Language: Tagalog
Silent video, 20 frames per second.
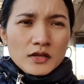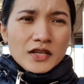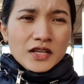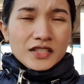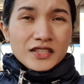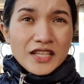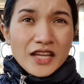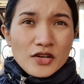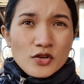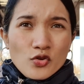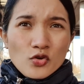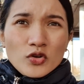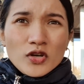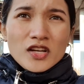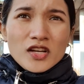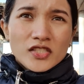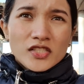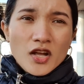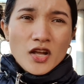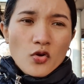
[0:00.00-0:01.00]
Nagtanong
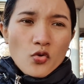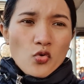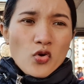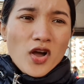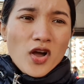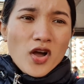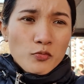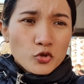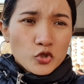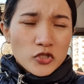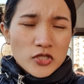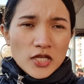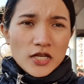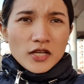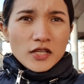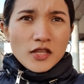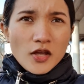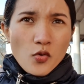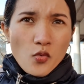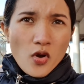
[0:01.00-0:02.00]
lang siya kung kamusta na
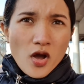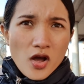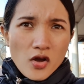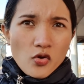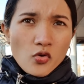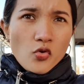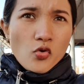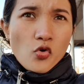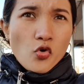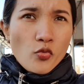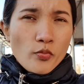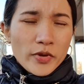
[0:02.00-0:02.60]
daw ako,